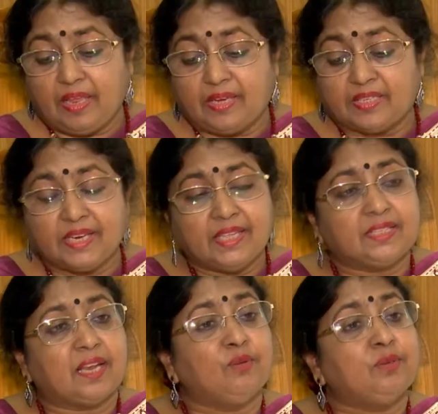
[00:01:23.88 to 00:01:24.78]
এসে
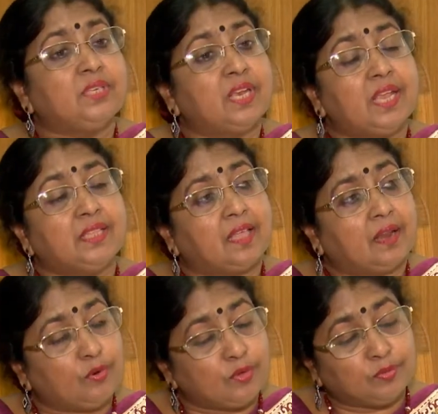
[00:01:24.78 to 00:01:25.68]
যেন সে
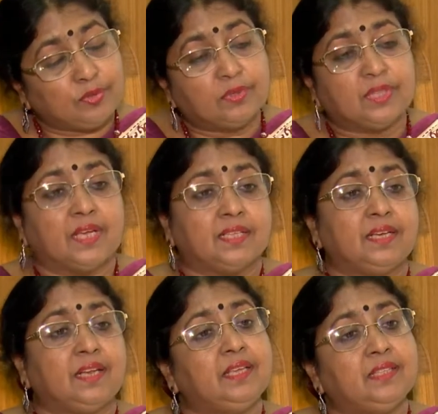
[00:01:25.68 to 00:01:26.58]
তার ওই অভিজ্ঞতা
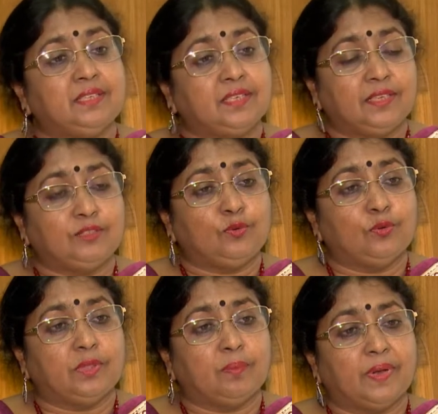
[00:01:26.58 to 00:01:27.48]
কাজে লাগিয়ে দেশে কিছু
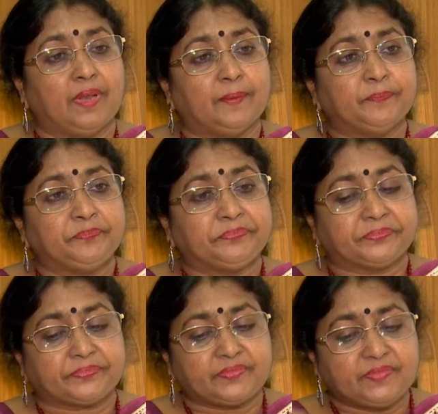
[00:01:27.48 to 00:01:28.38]
করতে পারে
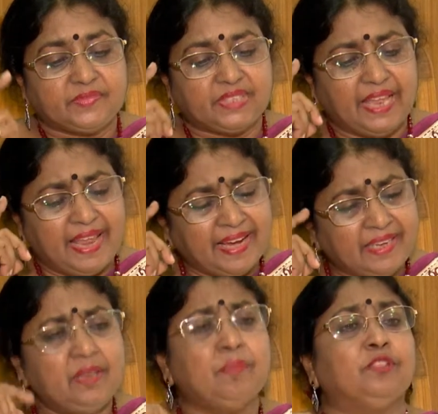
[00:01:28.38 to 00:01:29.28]

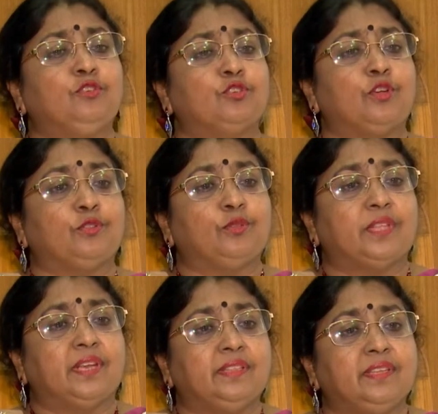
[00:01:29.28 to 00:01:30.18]
একটি মাত্র শর্ত
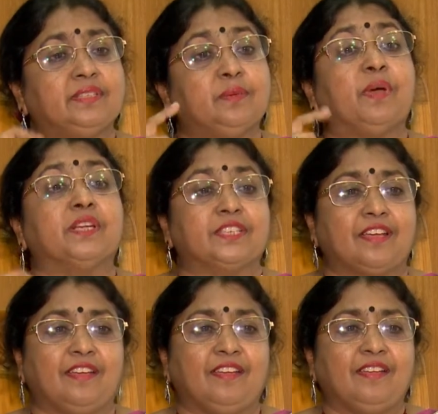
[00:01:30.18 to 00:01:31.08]
তারা দিয়েছে ভাষা
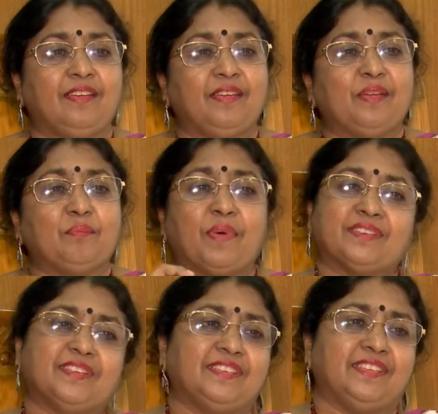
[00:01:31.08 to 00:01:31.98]

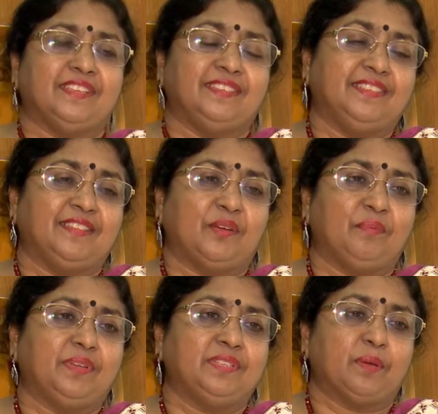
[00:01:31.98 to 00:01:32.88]
ভাষা শিখে যেতে
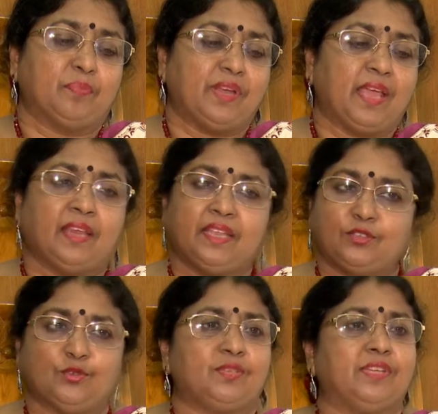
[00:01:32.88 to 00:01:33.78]
হবে জাপানে আর
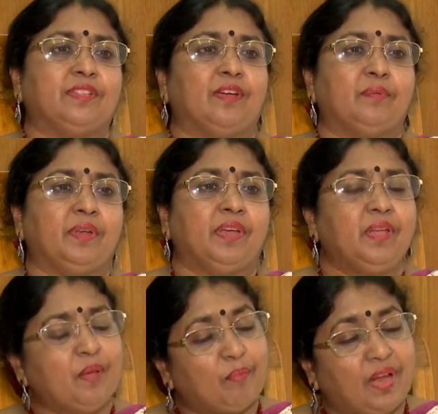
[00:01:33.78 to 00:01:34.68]
কিছু শিখতে হবে না
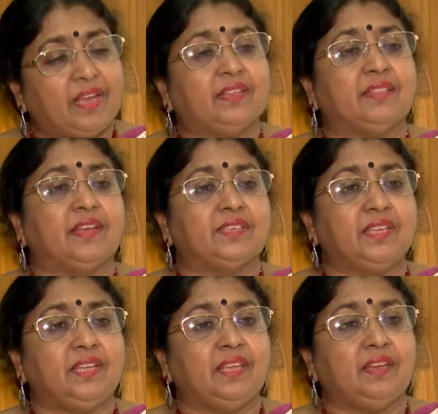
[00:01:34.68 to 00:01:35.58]
বাকিটা তারা
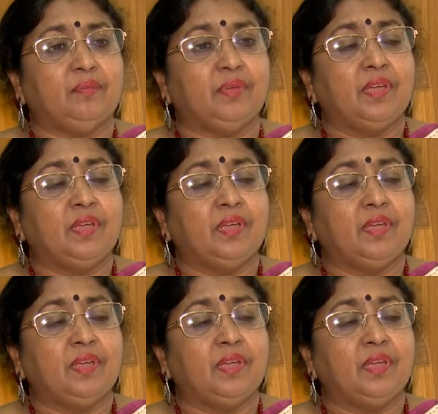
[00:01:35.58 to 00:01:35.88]
শিখিয়ে নেবে